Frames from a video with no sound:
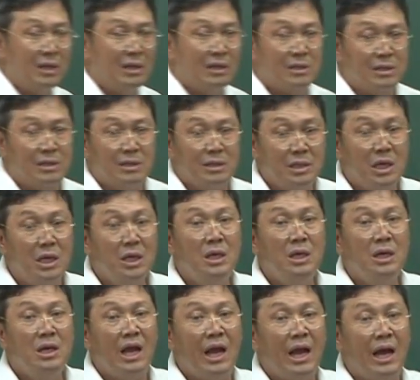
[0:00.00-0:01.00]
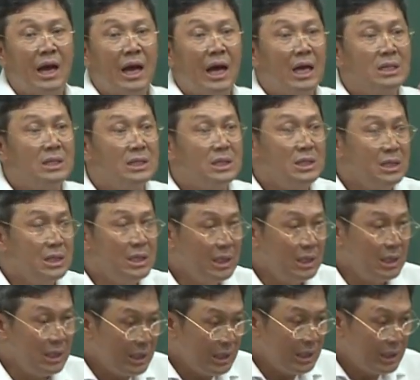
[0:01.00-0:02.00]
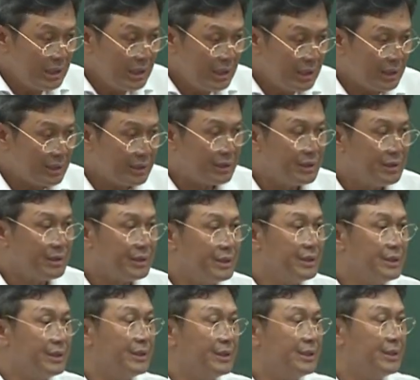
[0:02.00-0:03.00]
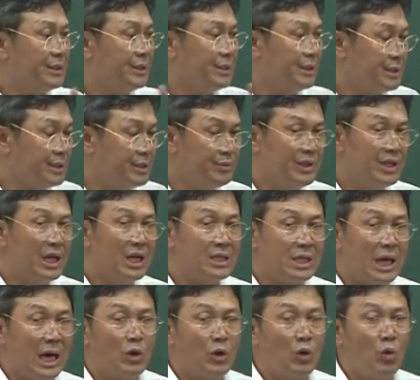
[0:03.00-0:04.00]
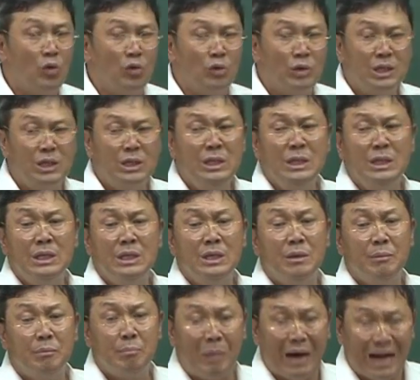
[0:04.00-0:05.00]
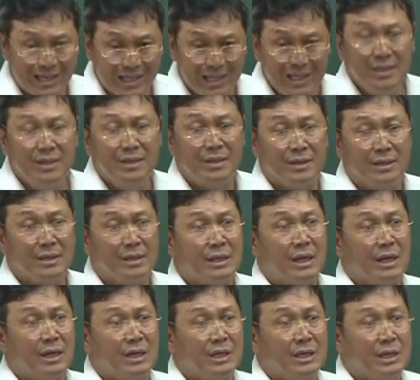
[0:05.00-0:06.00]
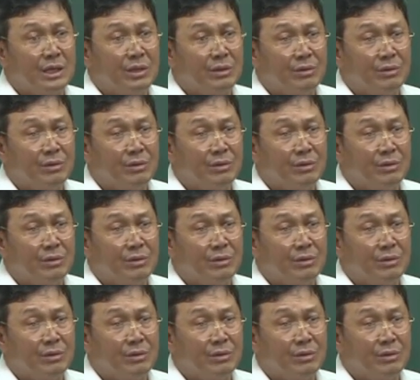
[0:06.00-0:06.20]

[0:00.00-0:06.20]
것은 열네 가지 어떤 그 흐름이나 작용이 바뀌는 것이다는 거예요.